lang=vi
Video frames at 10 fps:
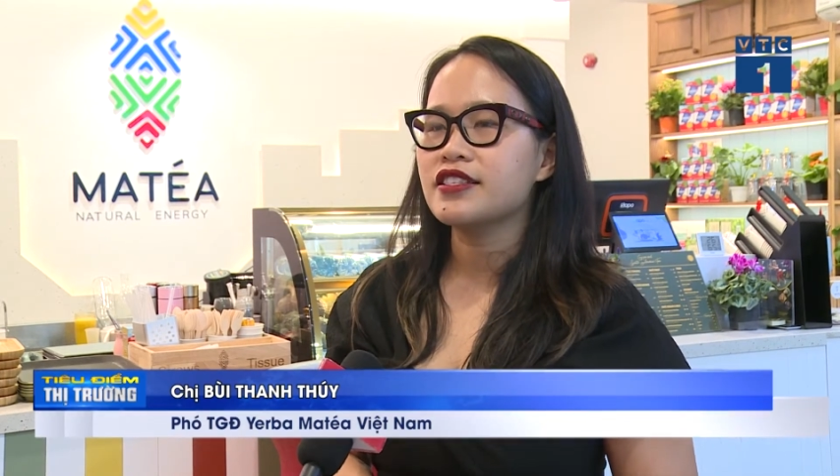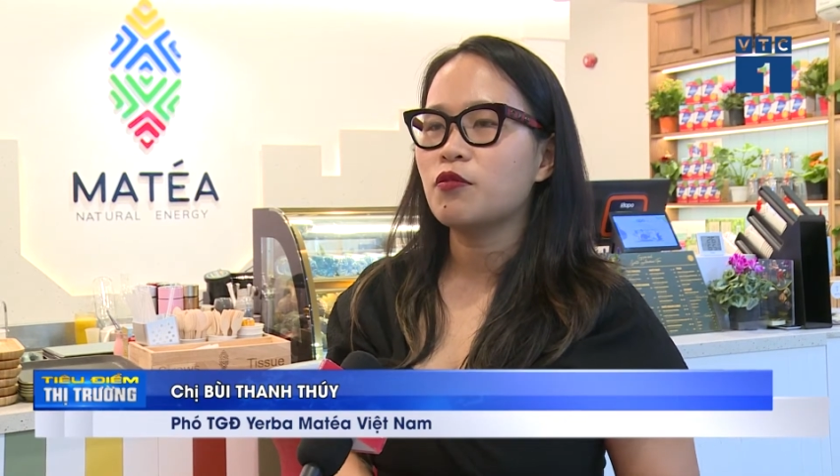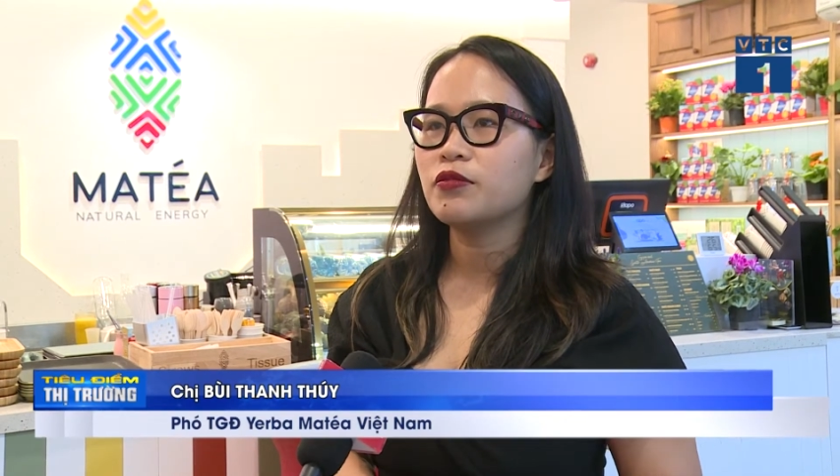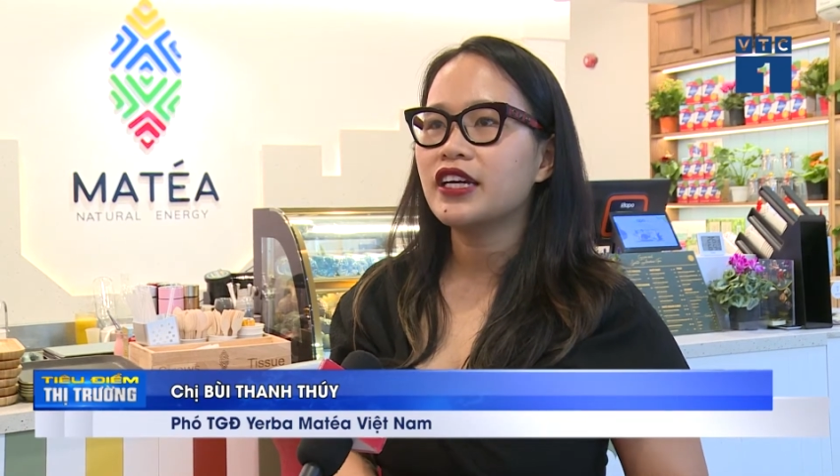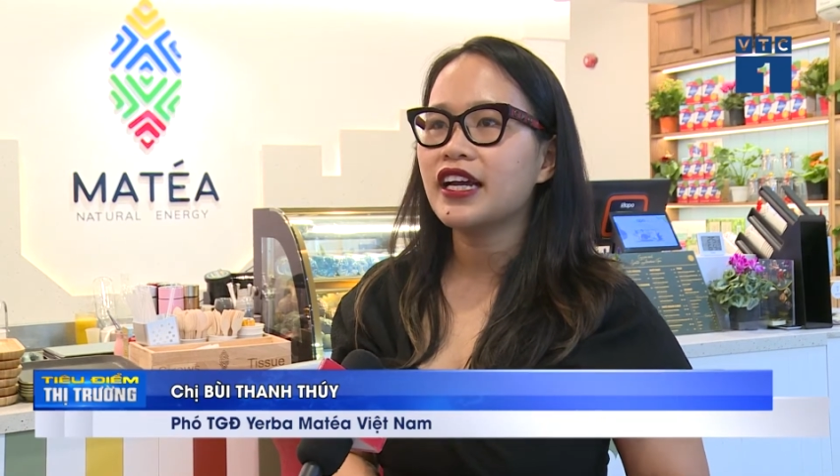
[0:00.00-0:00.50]

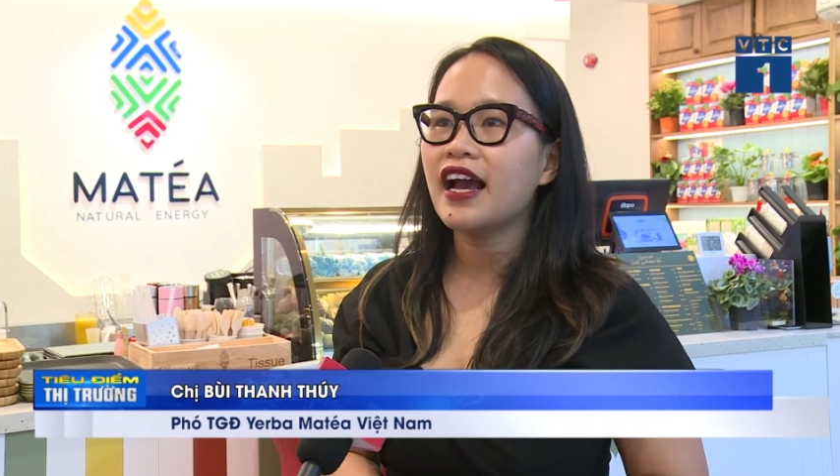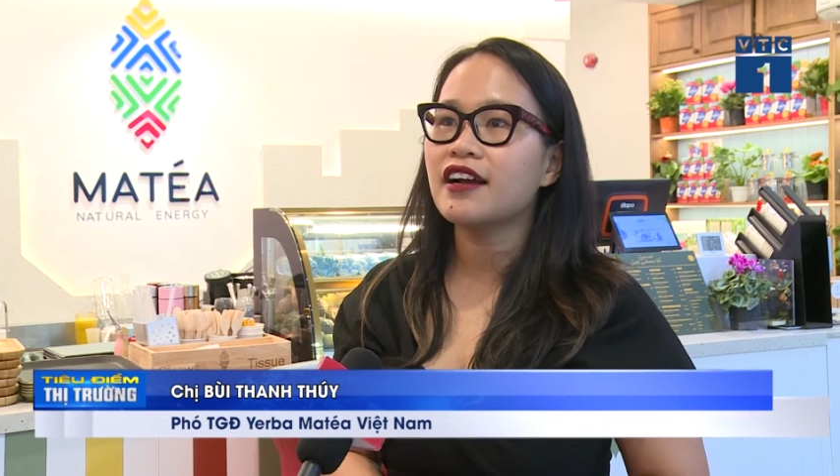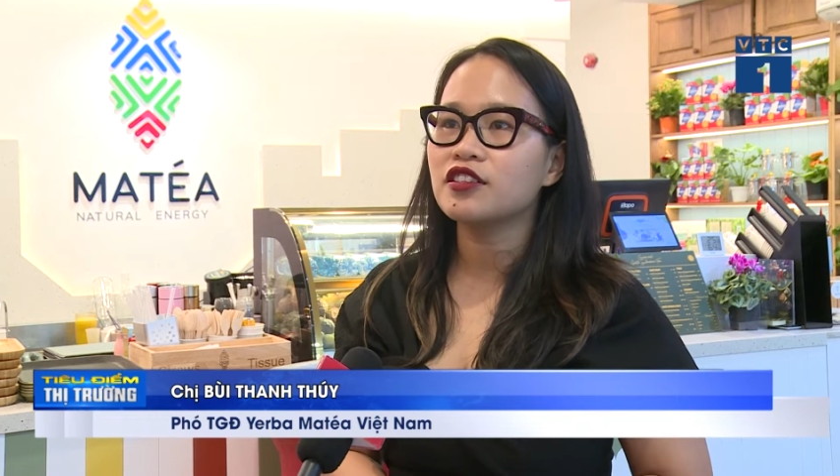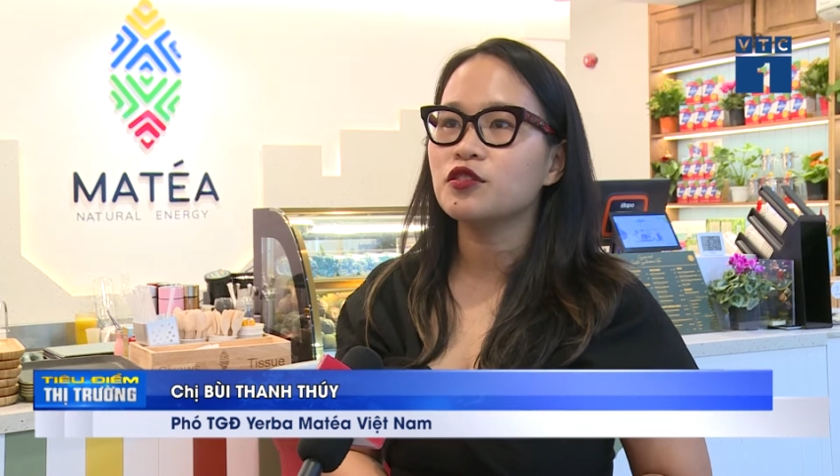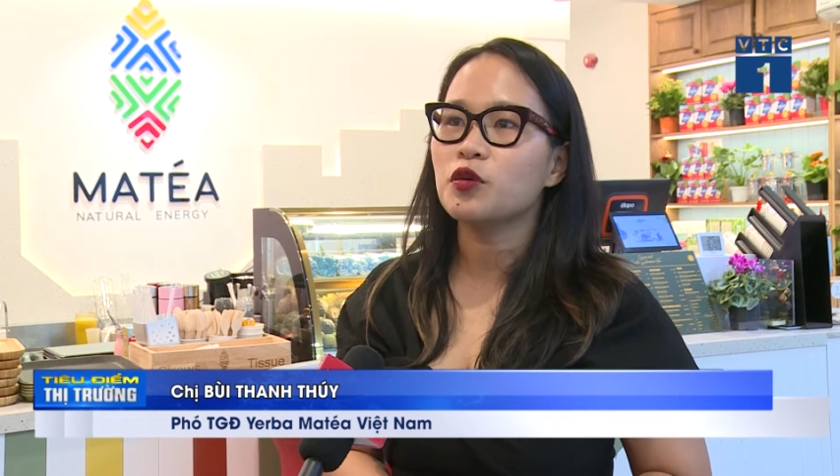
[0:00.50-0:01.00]
dòng những khách
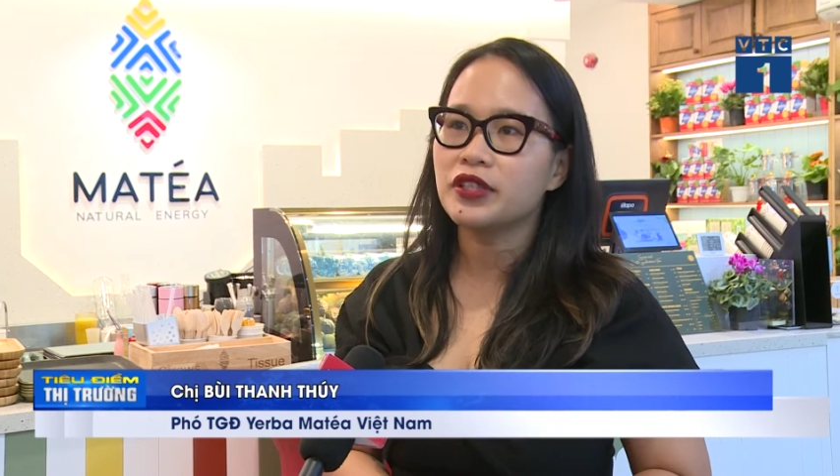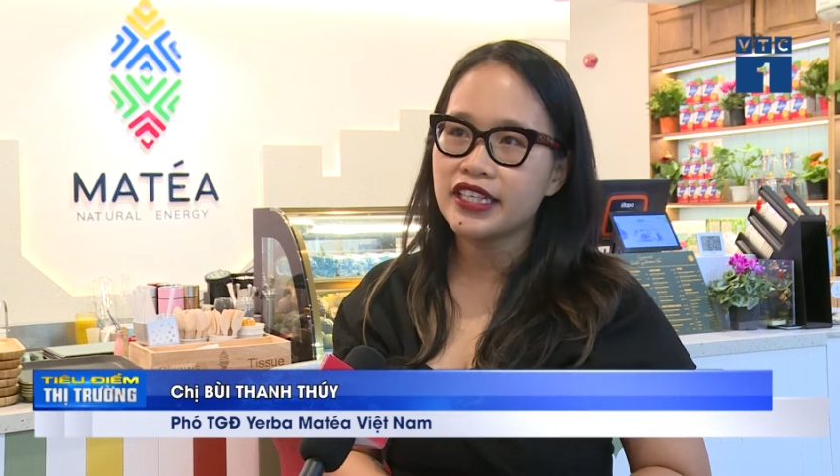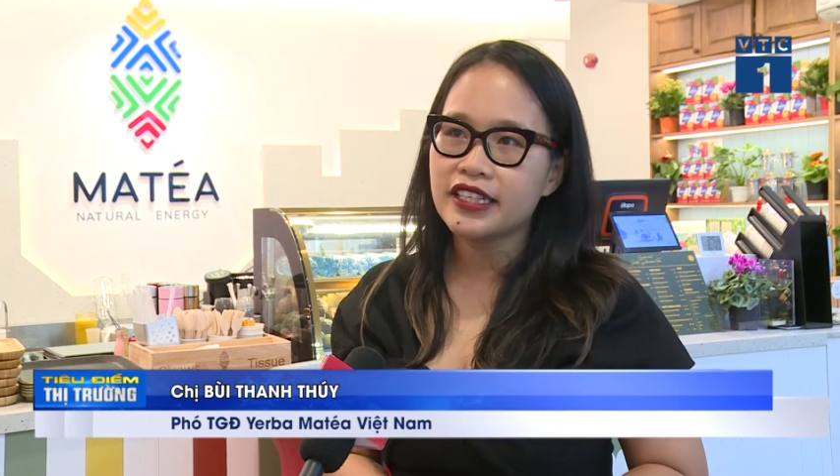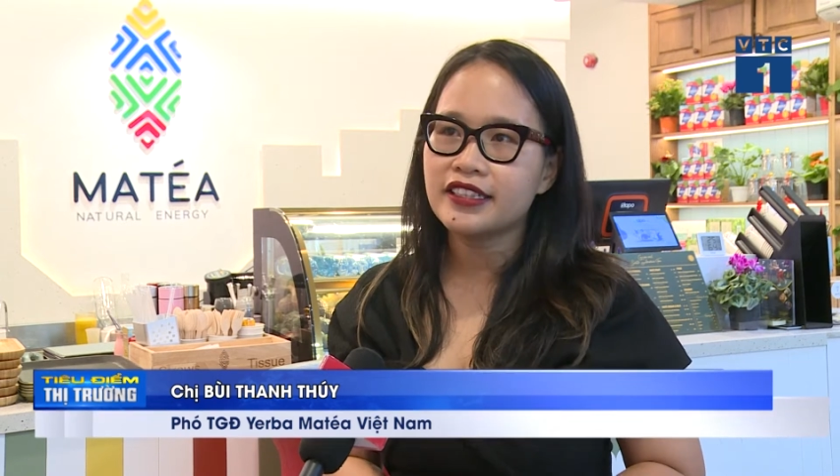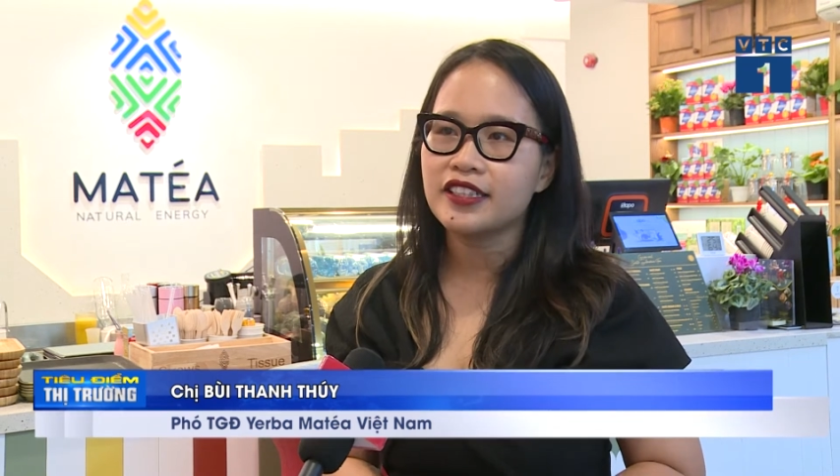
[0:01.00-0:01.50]
hàng từ tuổi teen